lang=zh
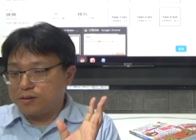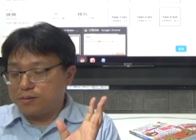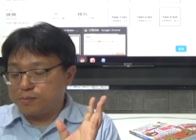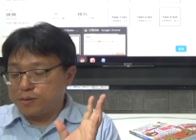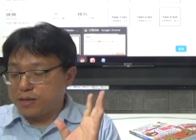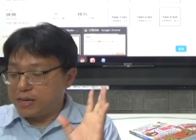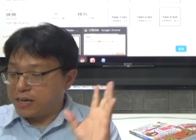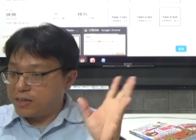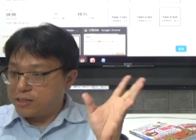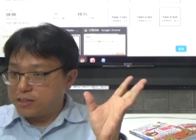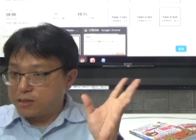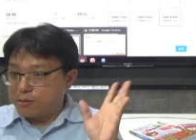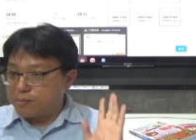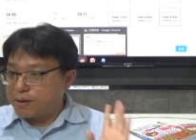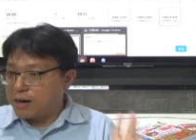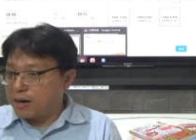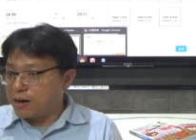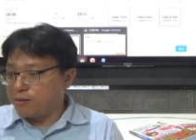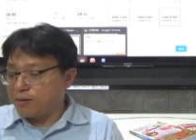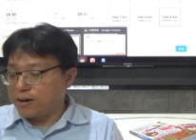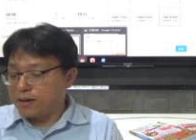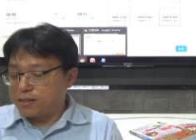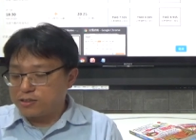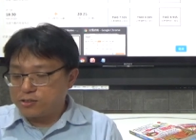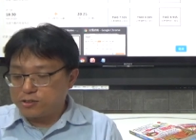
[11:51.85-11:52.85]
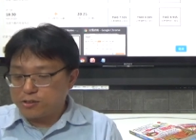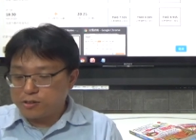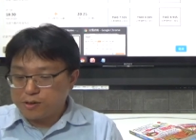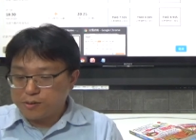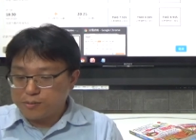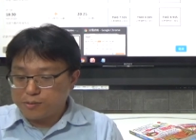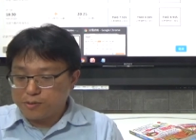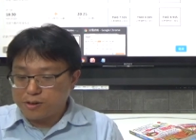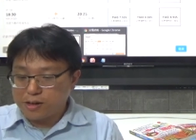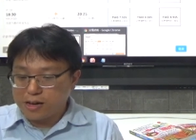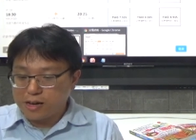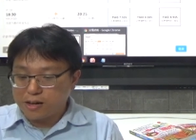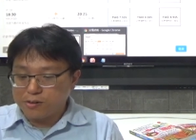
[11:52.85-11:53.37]
便宜都卖完，就会
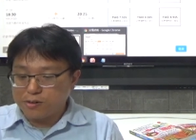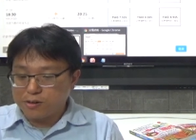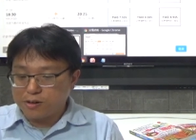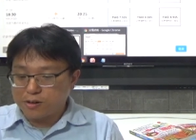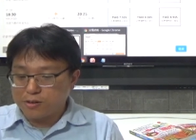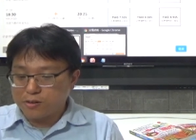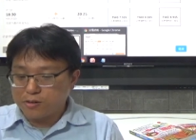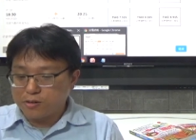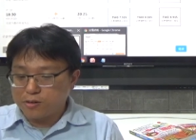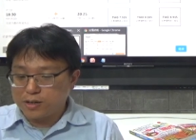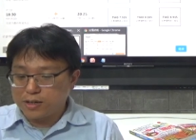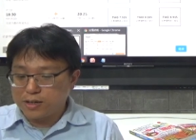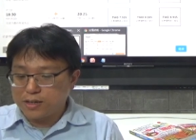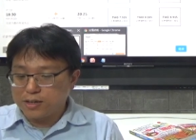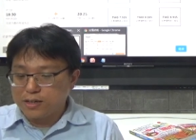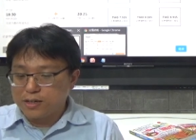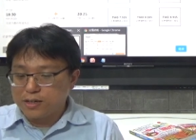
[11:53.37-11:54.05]
越来越贵。